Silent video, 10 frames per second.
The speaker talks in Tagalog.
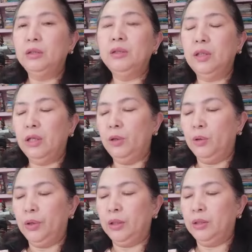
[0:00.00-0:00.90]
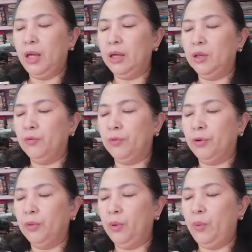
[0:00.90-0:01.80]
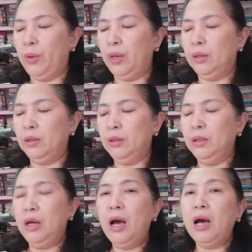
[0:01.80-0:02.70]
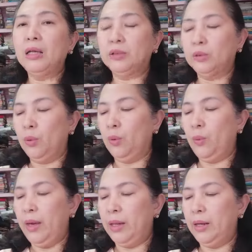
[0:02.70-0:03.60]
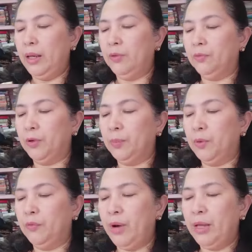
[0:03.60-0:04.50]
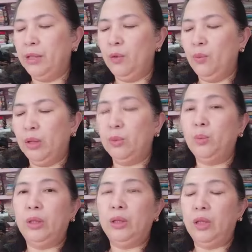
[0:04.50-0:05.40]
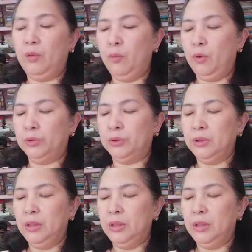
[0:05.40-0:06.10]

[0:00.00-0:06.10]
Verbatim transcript: Dear Lord, thank you for knowing us so well and for providing what we need most.